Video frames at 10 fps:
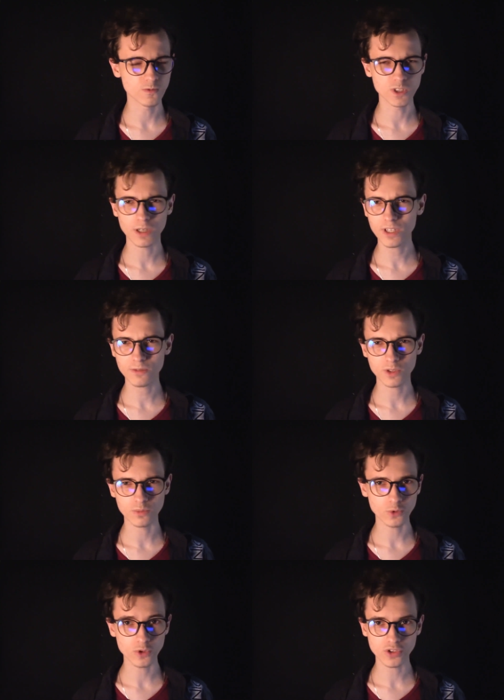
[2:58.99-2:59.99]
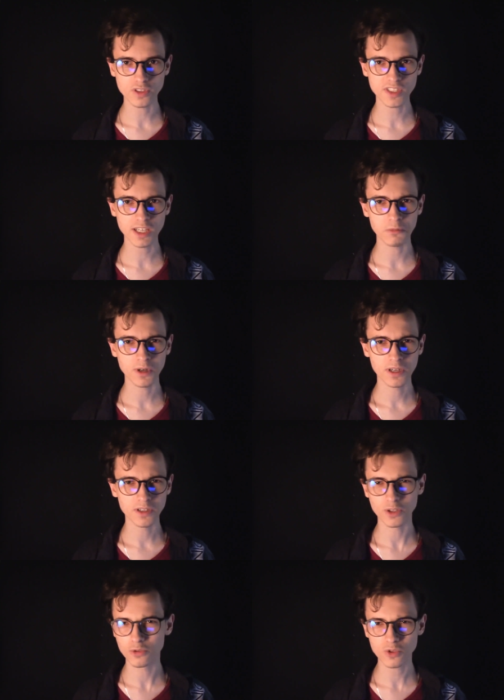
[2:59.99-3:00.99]
виноват в этом будешь ты сам,
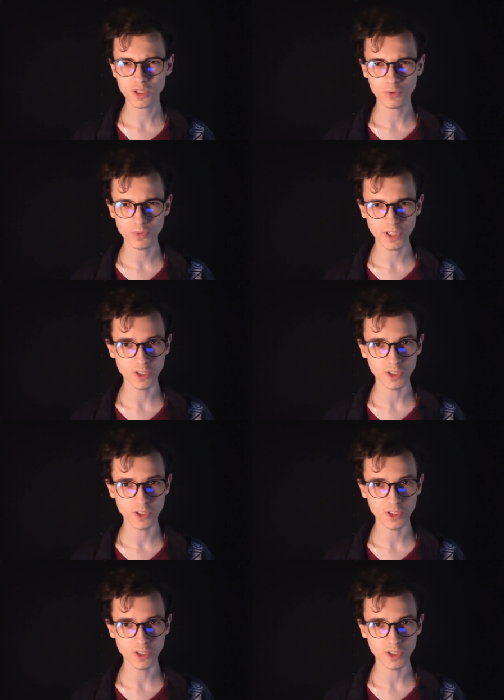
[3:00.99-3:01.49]
и никто с тобой